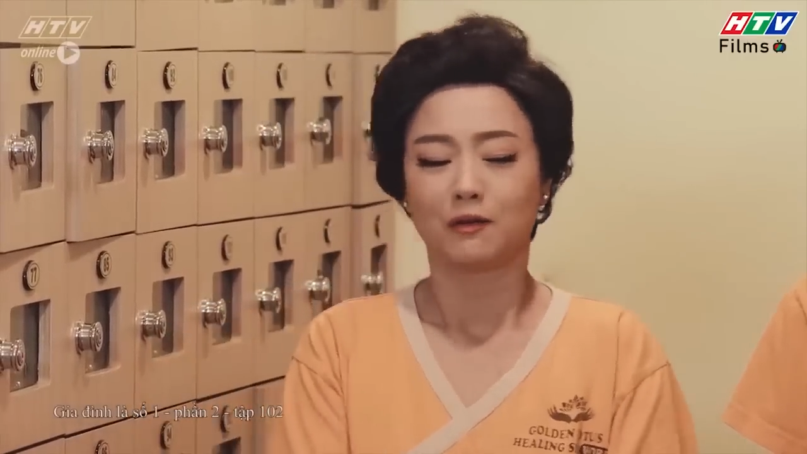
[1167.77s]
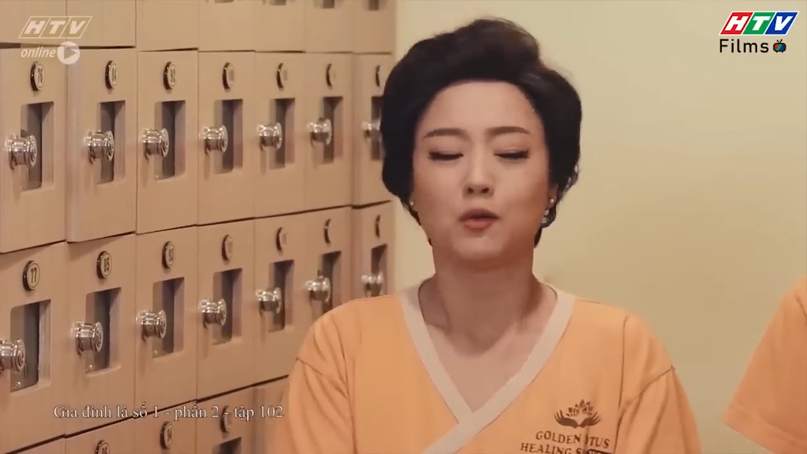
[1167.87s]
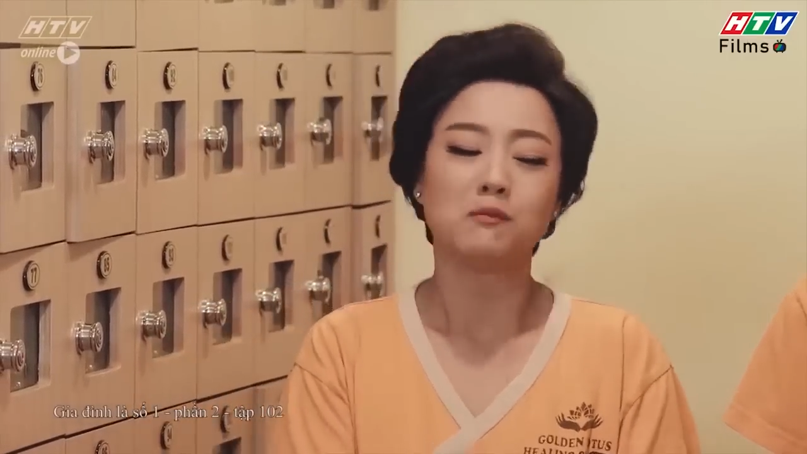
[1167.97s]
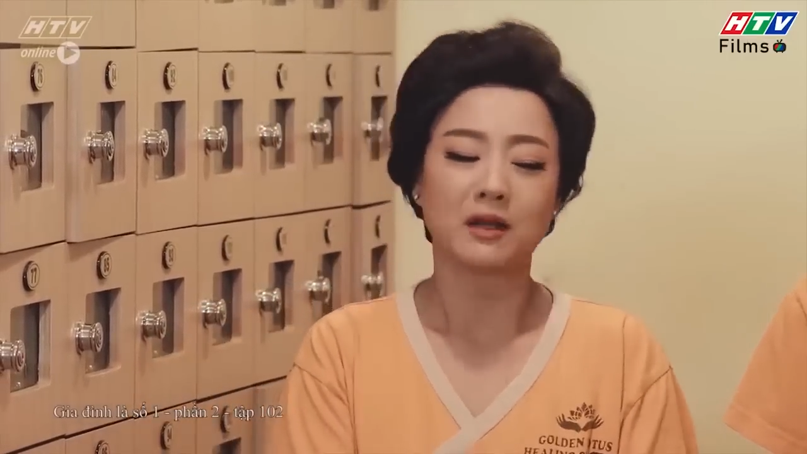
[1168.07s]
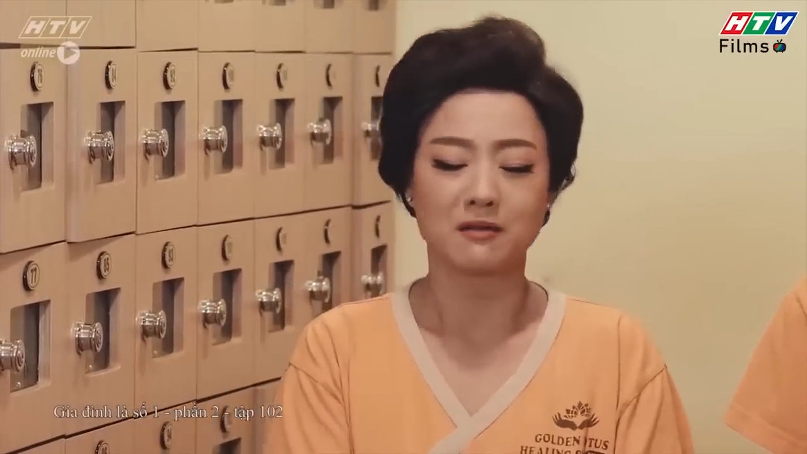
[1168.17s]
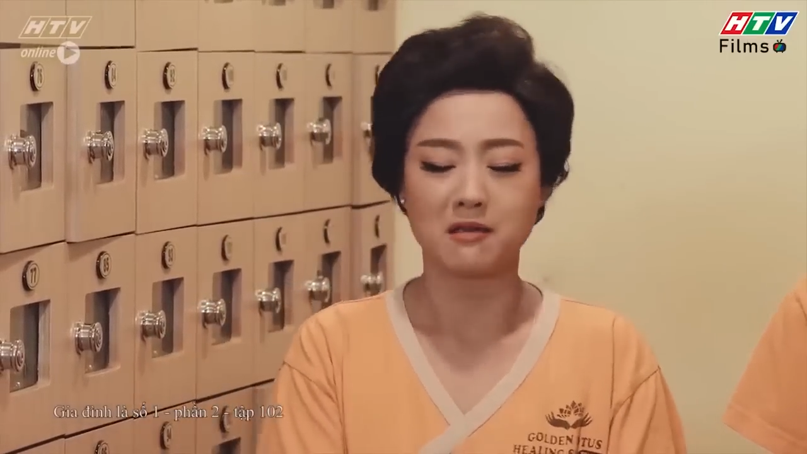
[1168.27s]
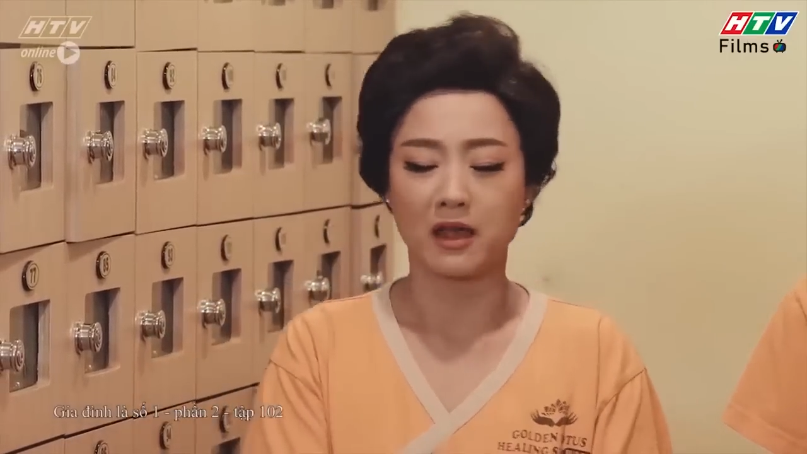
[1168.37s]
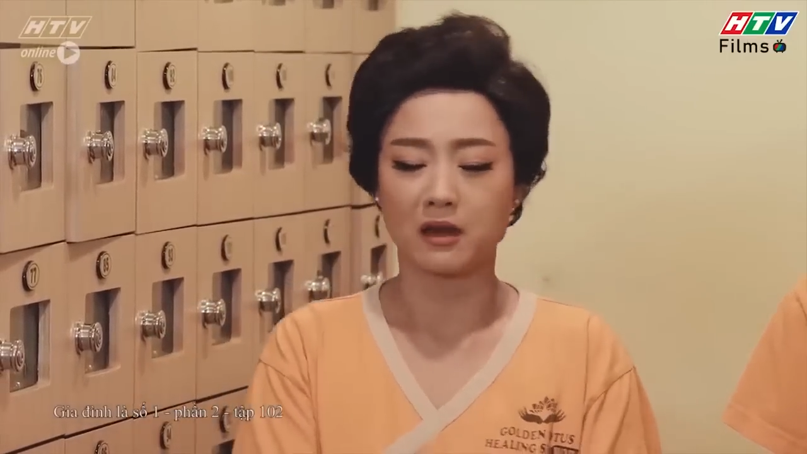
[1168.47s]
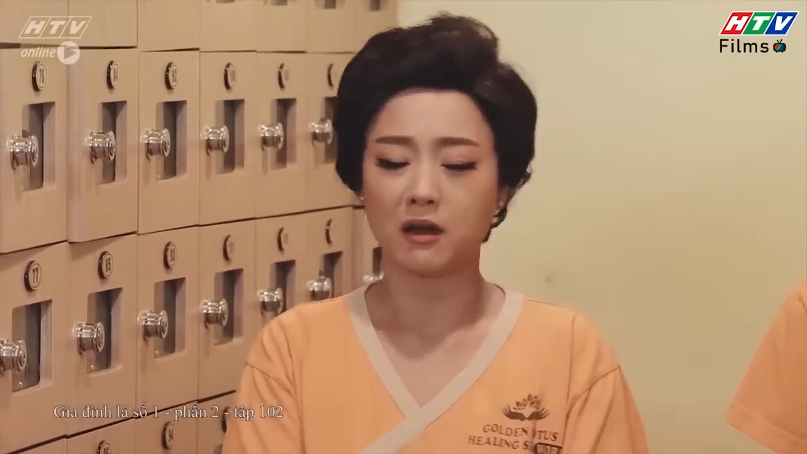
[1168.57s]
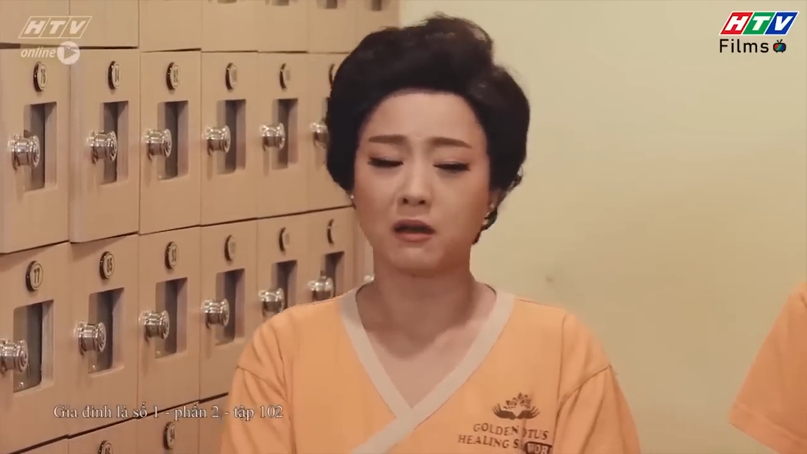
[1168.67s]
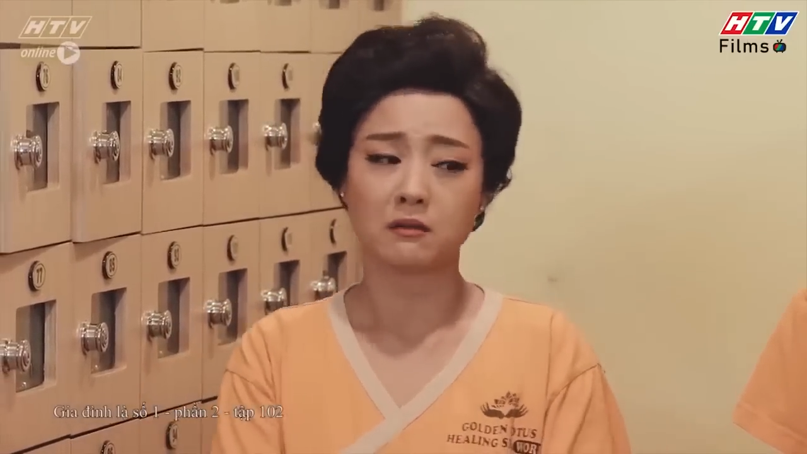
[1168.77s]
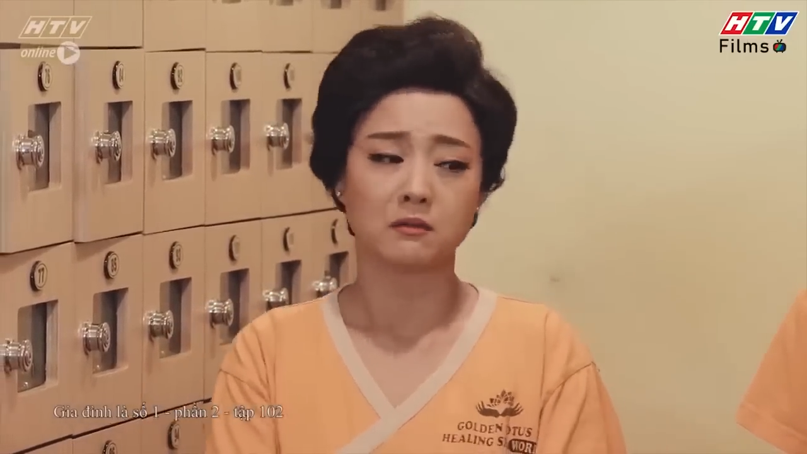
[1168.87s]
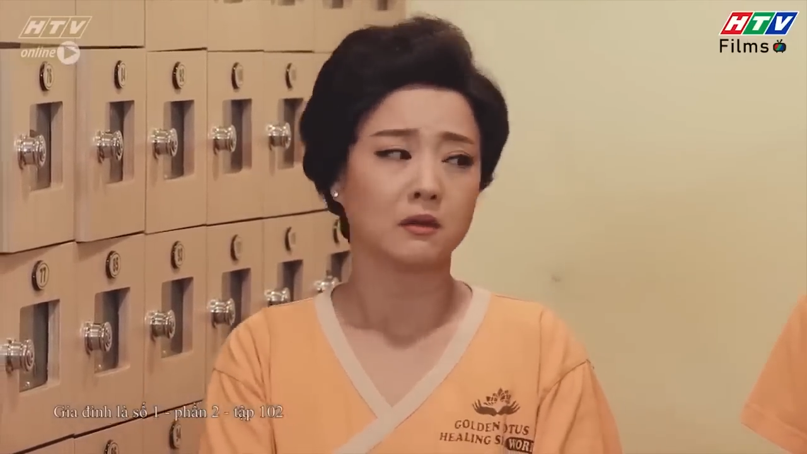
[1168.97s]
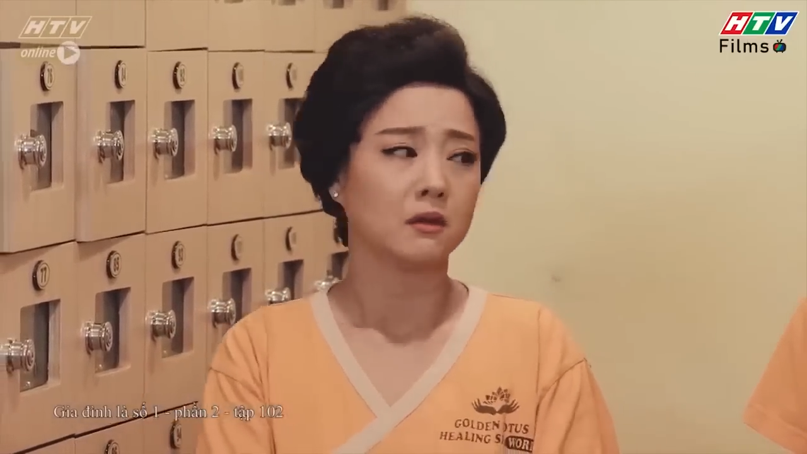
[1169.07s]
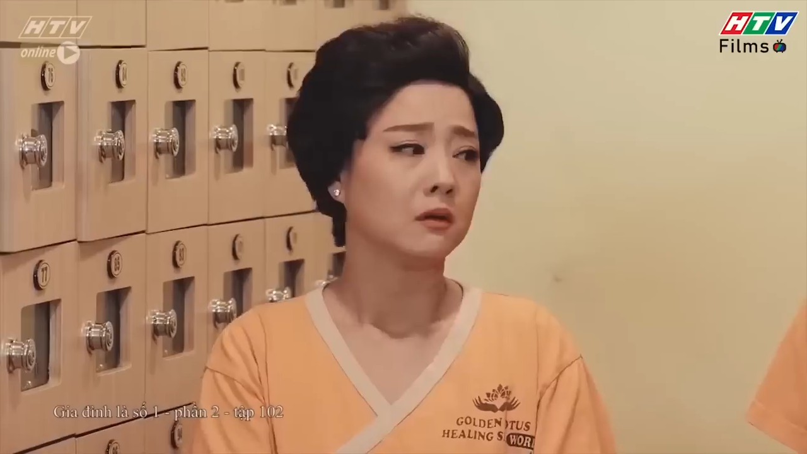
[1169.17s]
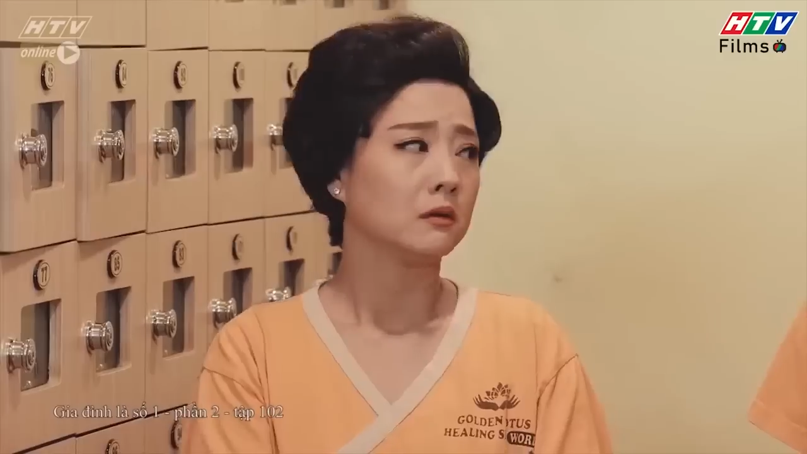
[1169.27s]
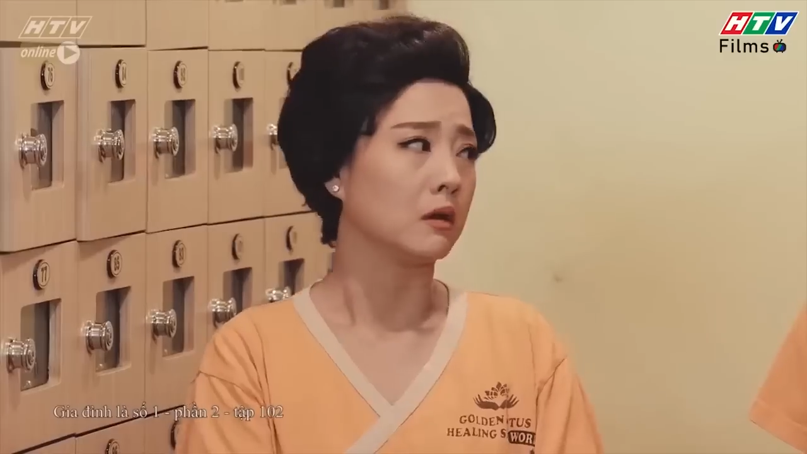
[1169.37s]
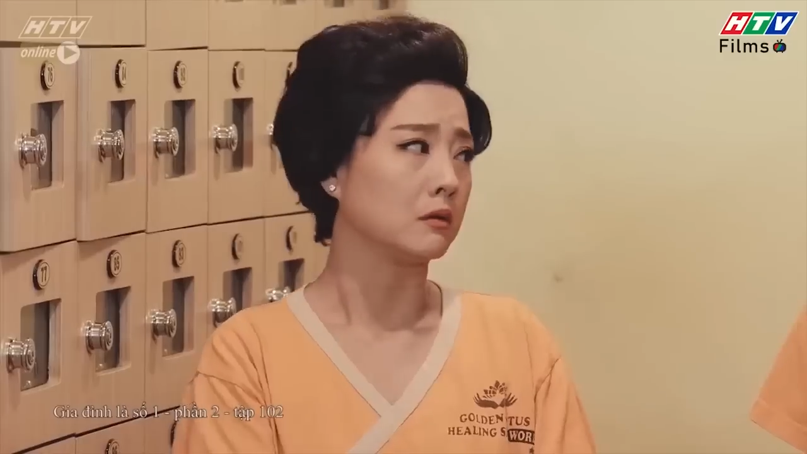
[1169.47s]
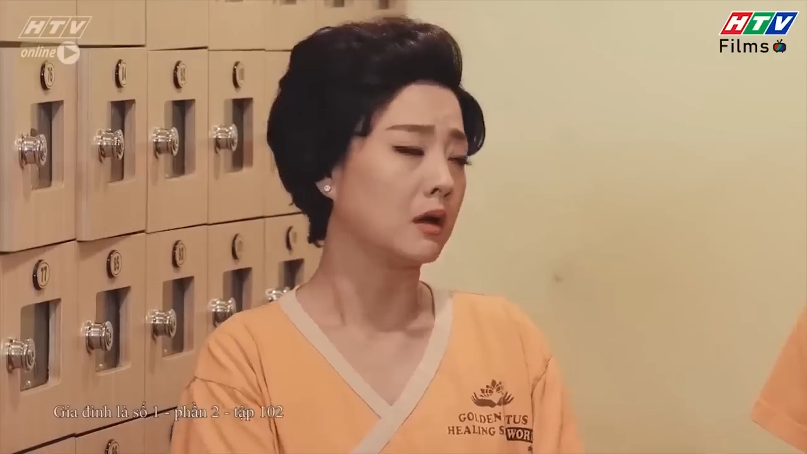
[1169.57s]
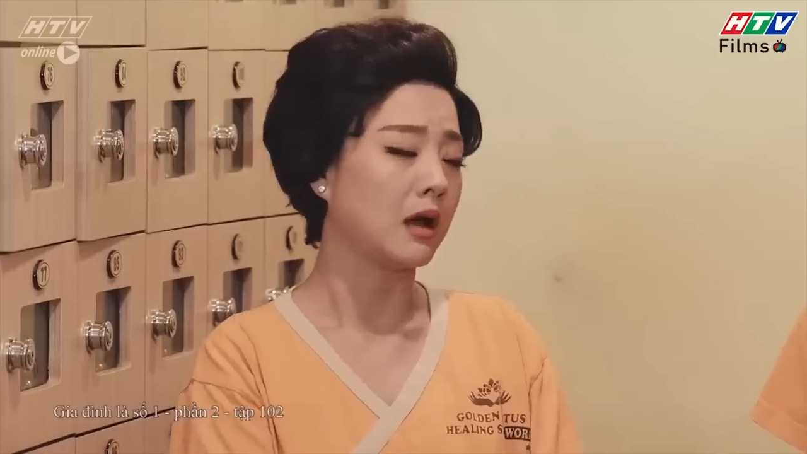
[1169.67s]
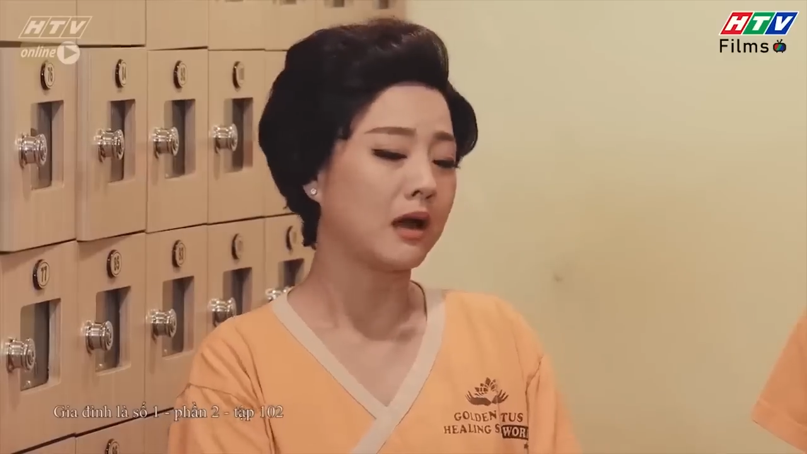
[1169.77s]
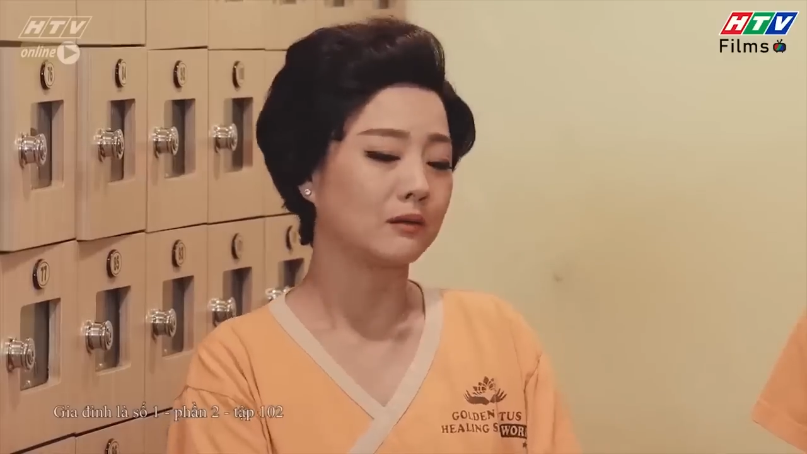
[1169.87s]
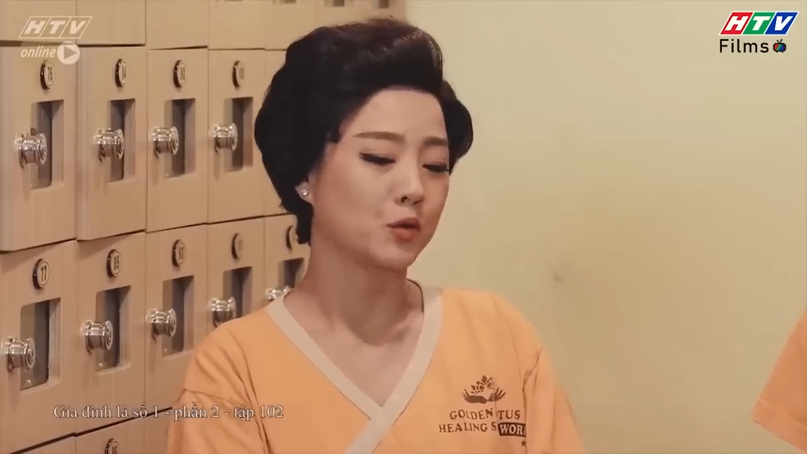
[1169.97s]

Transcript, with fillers: Đúng là như vậy đó Thật ra